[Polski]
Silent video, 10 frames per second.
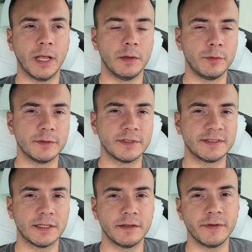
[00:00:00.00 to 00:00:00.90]
albo
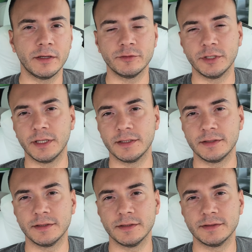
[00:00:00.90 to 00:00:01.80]
zastanawiają się
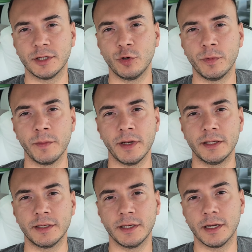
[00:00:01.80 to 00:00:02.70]
nad e, zakupem
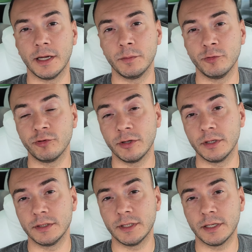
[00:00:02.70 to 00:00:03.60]
elektryka, albo już
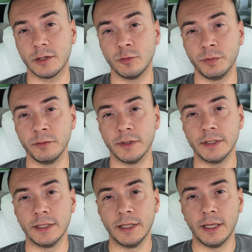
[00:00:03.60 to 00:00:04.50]
tego elektryka
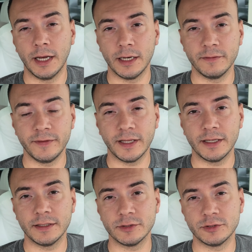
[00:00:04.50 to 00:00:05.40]
kupiły, ale
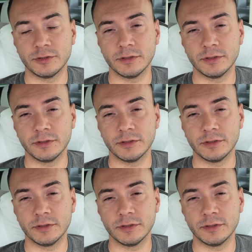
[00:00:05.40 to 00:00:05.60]
wiele,